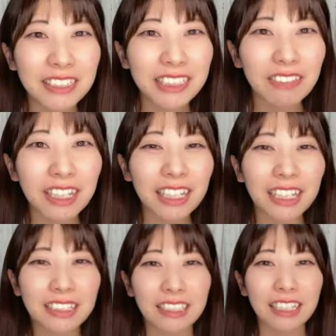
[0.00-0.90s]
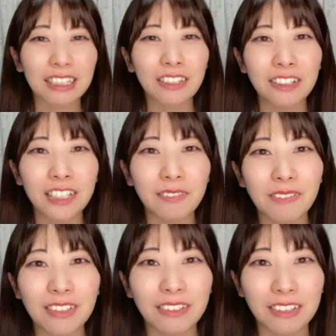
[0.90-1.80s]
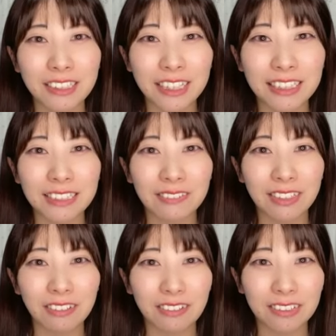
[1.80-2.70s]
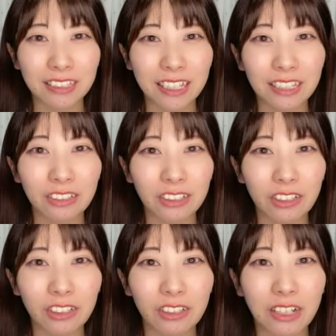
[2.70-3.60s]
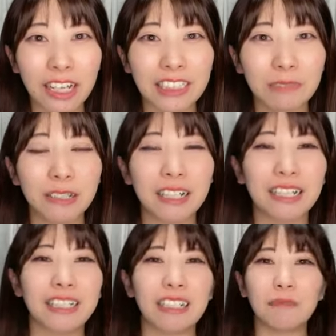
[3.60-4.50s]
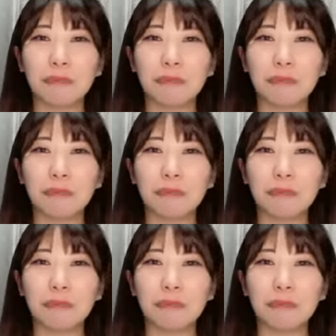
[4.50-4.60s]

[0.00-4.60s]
末見れなくて今日リーママの星集めで他の人の配信ばかりで